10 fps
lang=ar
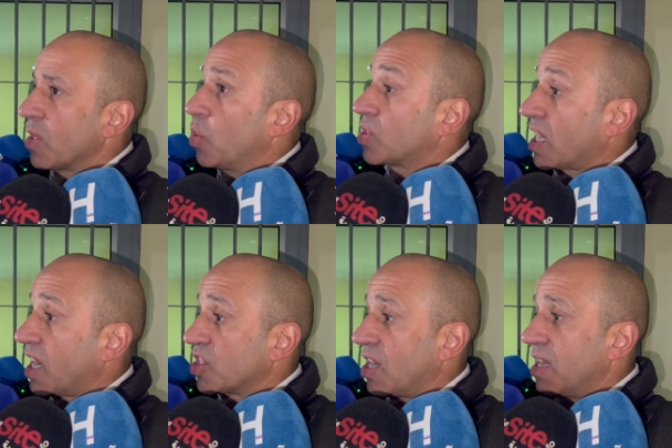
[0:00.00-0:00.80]
كونتر
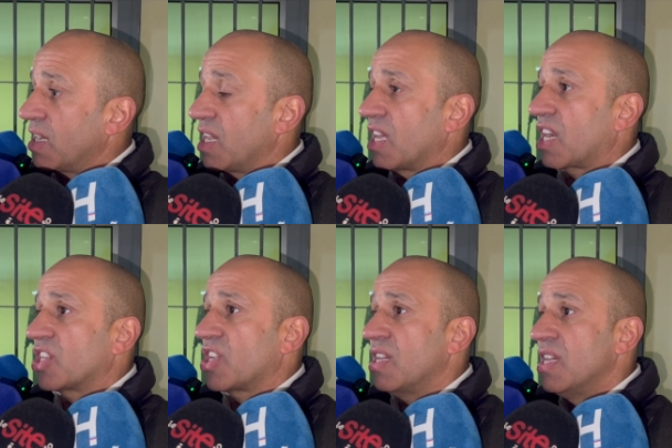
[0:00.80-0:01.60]
الرجاء اللي هي
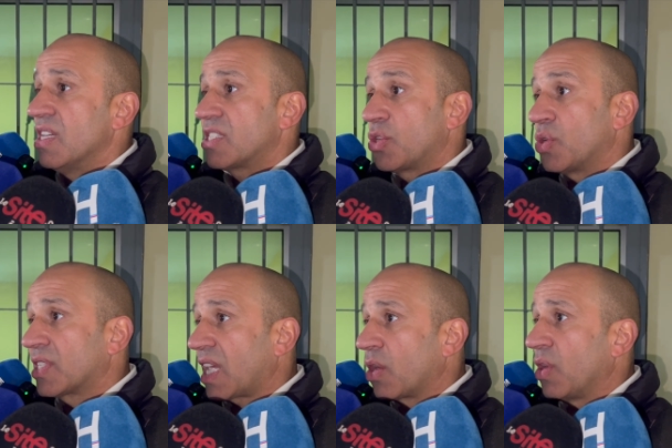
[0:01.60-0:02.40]
الرجاء سي اون
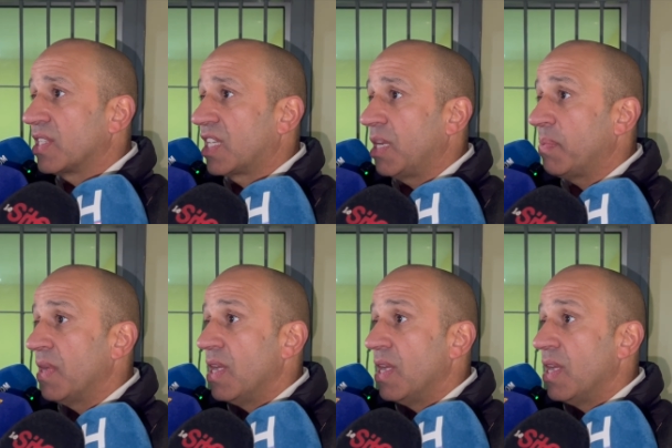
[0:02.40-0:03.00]
تري غروند ايكيب